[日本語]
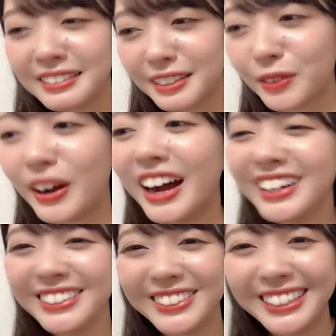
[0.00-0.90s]
結構あ
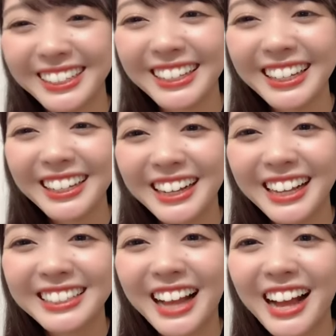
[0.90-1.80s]
るので
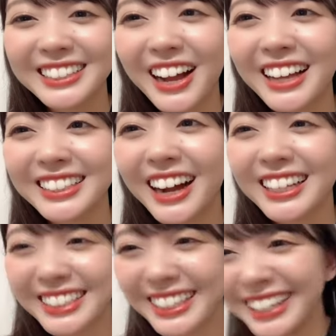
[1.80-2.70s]
汗汗汗
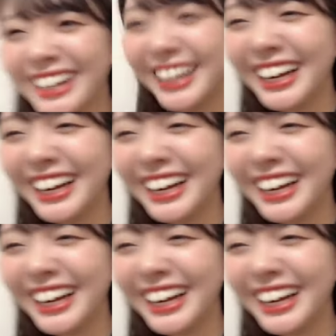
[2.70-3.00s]
汗と